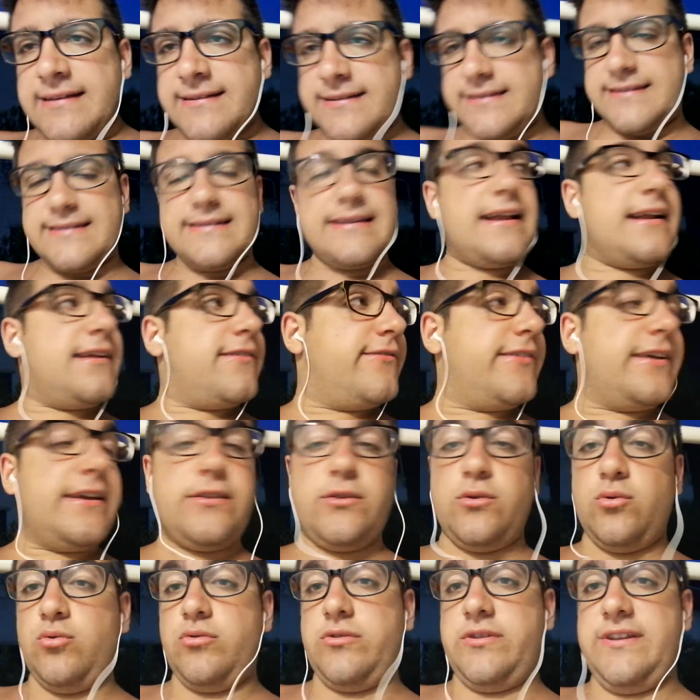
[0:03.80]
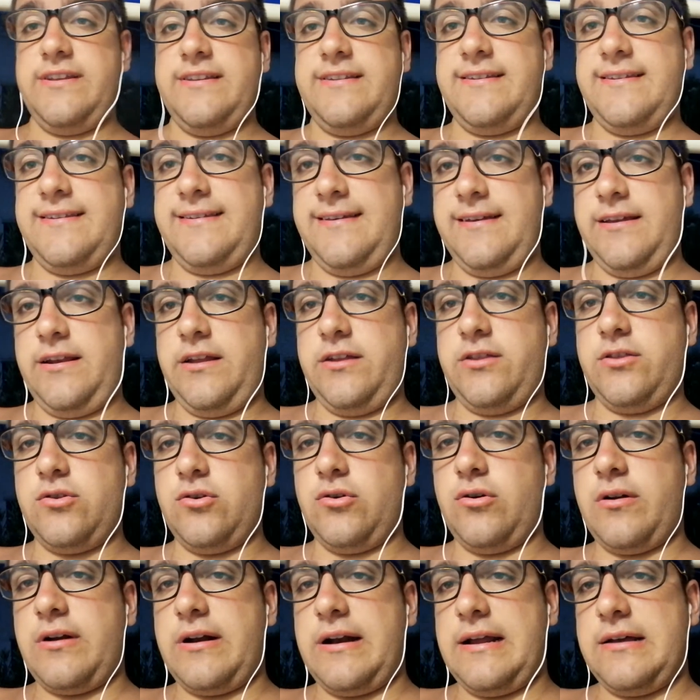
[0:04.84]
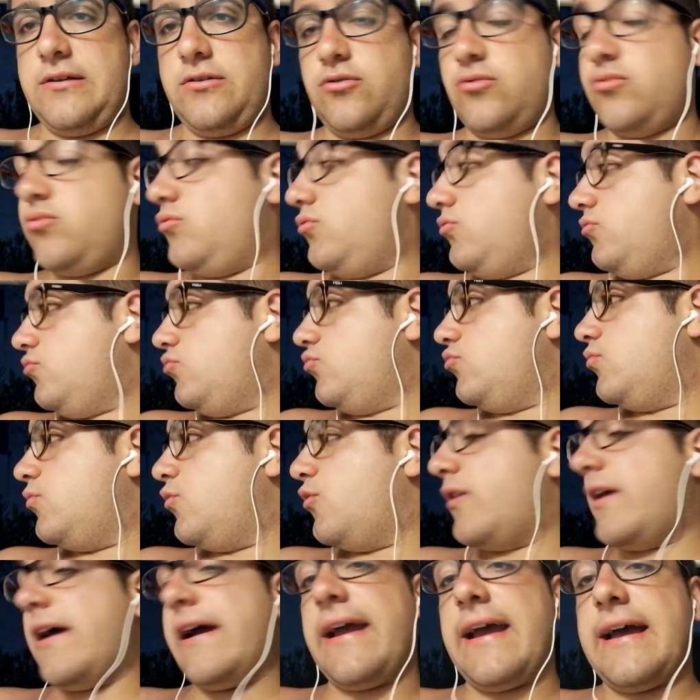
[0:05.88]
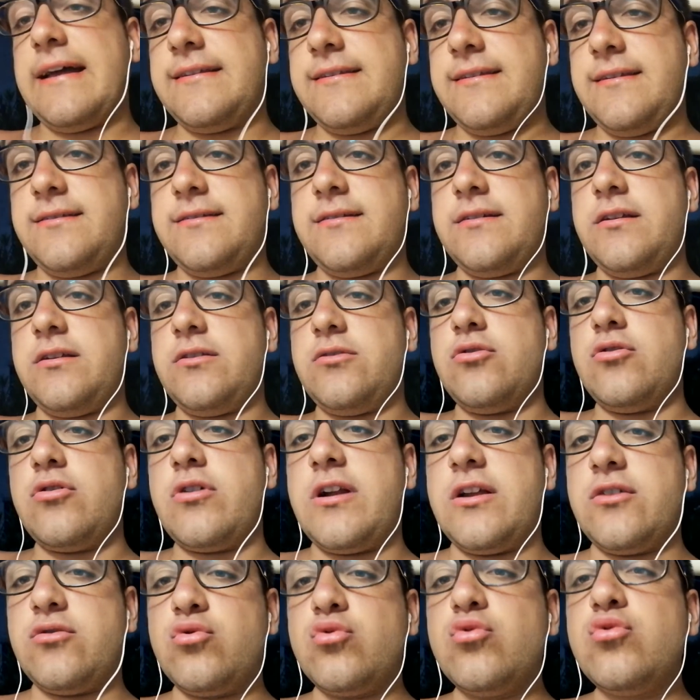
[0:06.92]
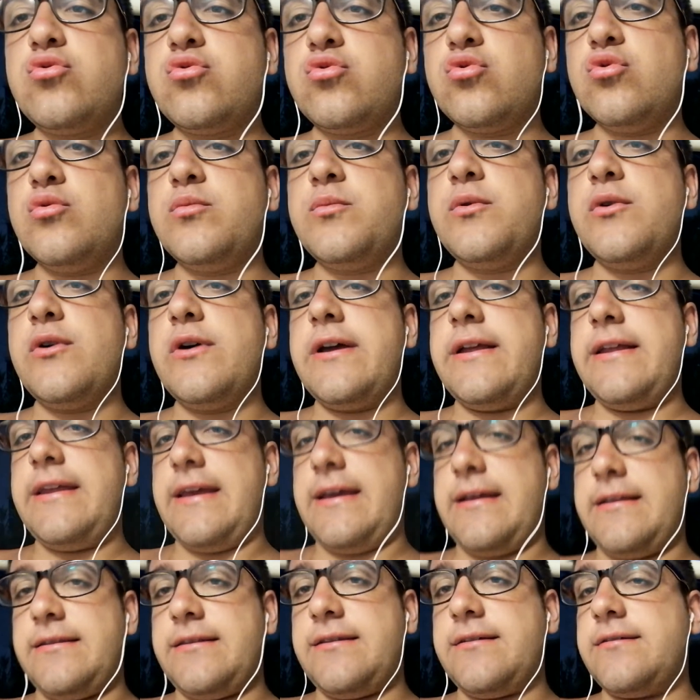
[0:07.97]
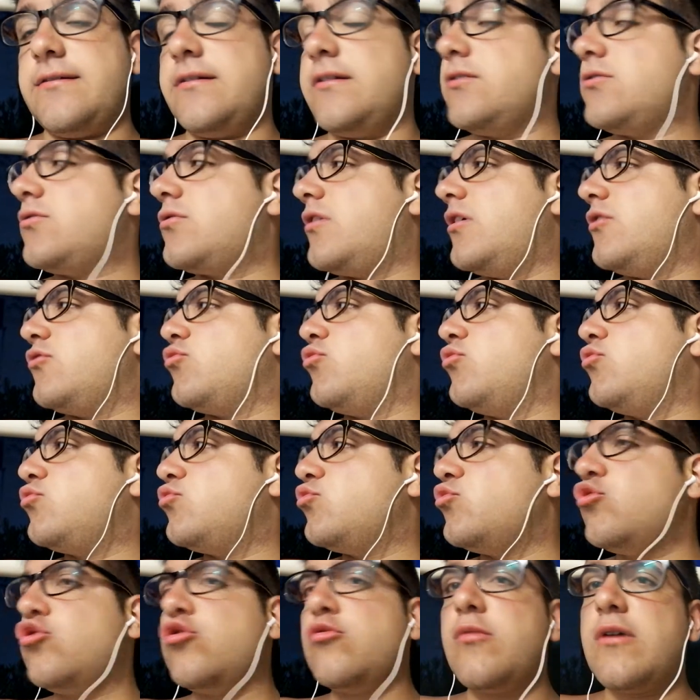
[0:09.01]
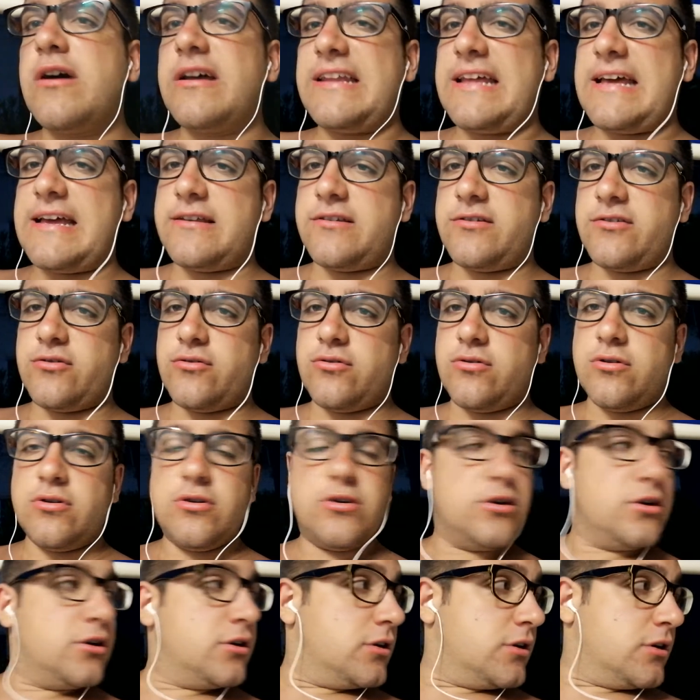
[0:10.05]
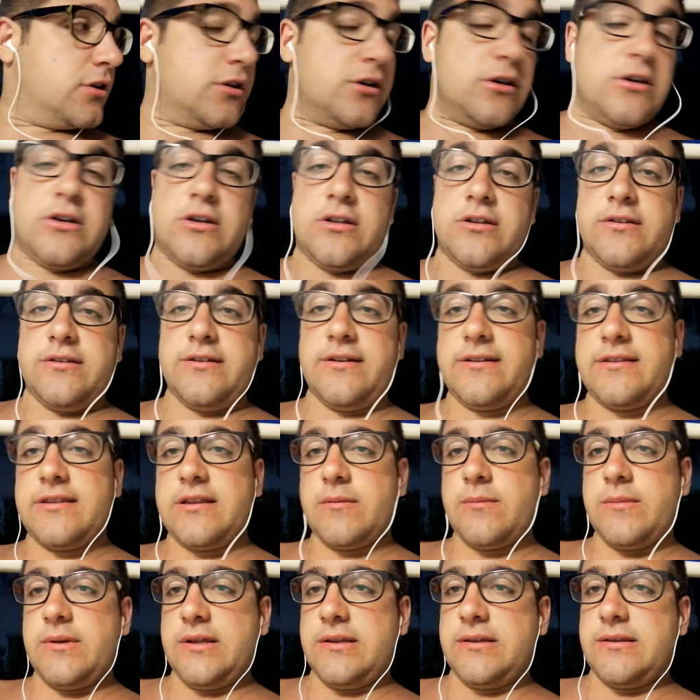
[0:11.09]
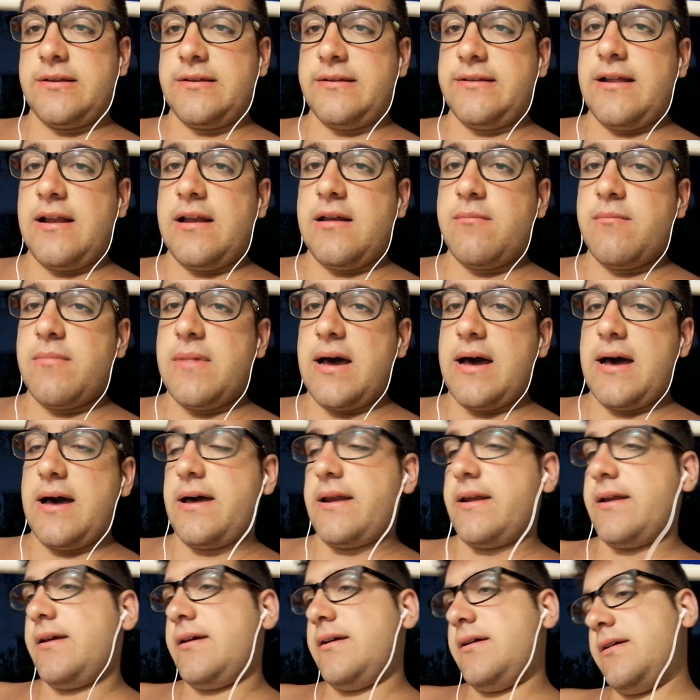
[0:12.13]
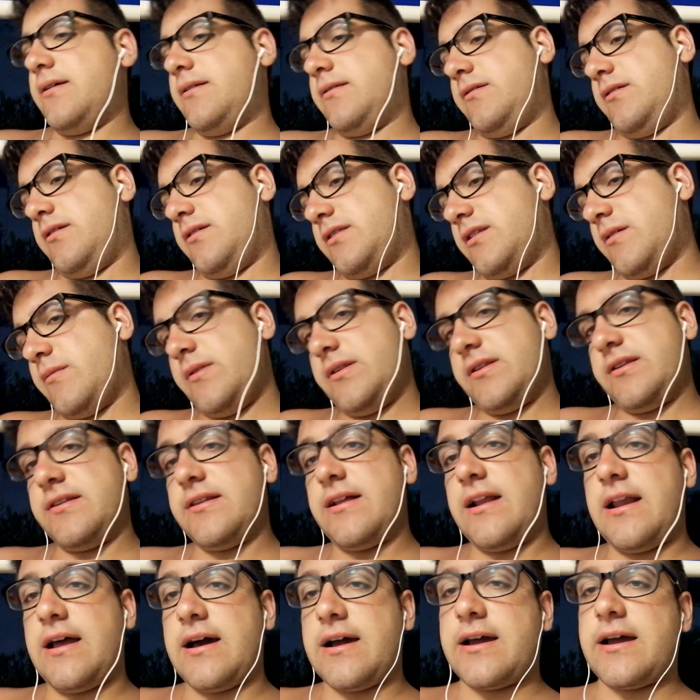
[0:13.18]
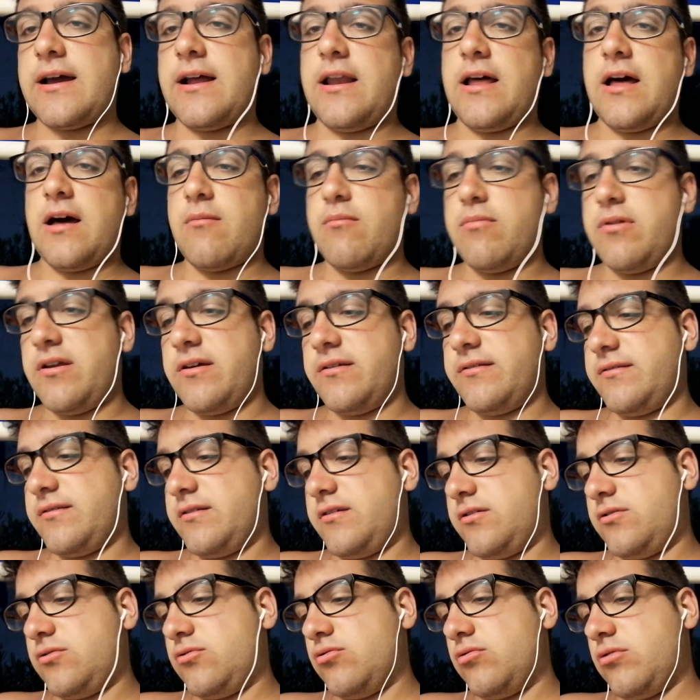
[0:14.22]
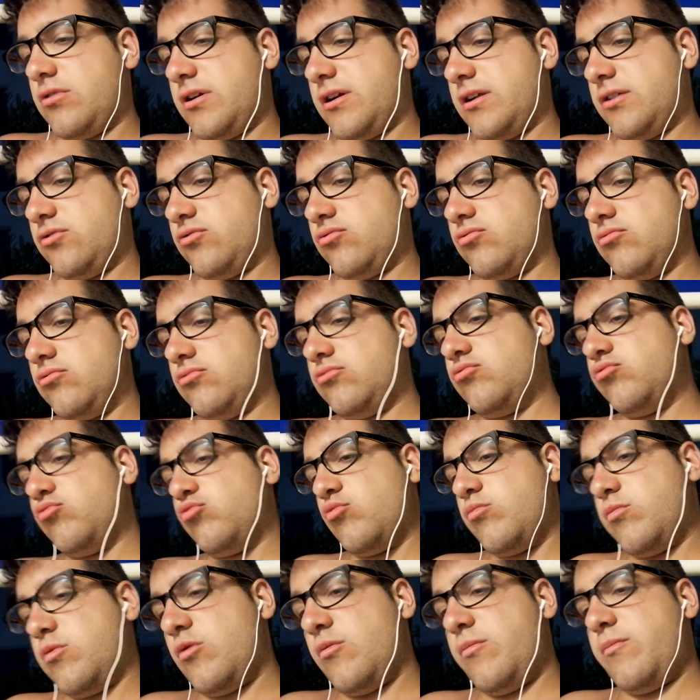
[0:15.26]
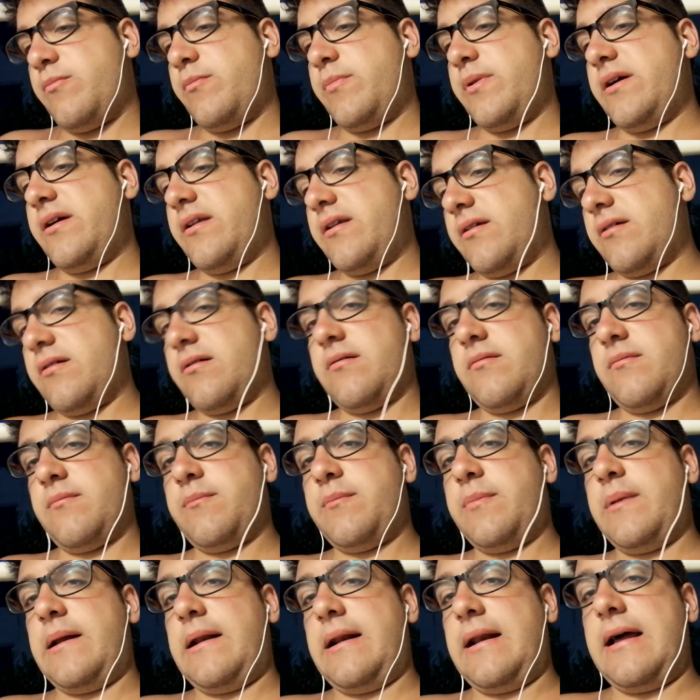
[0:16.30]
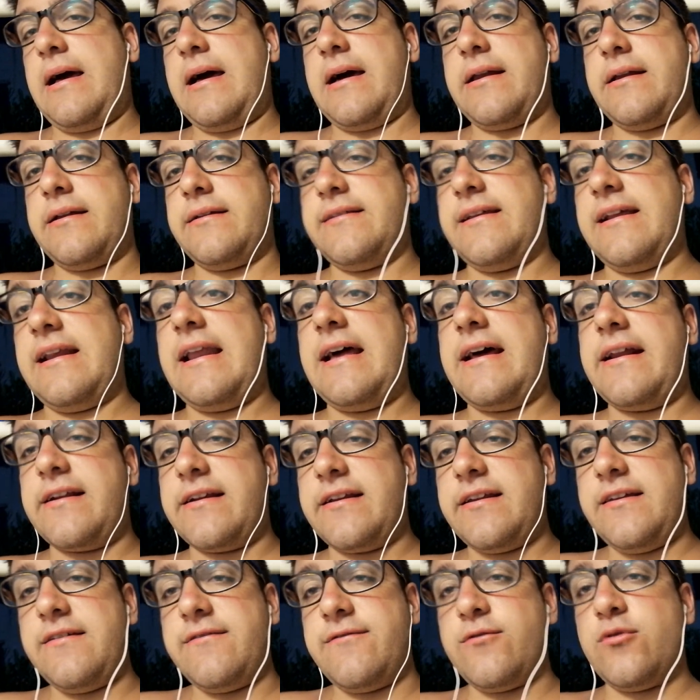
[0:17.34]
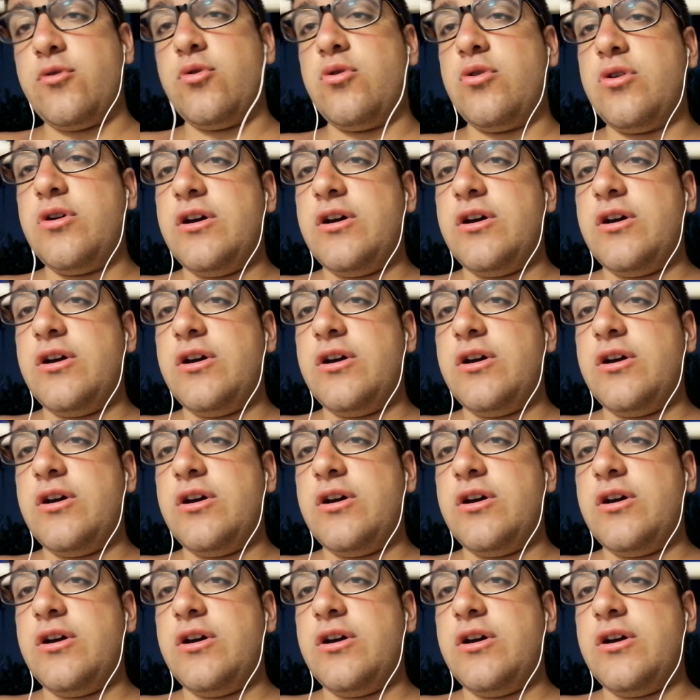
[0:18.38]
salve a tutti, si ritorna sul tubo ragazzi, si ritorna sul tubo e niente, si ritorna sul tubo adesso direttamente dal mare, direttamente dalla Calabria, si torna sul tubo per parlare dell'arrivo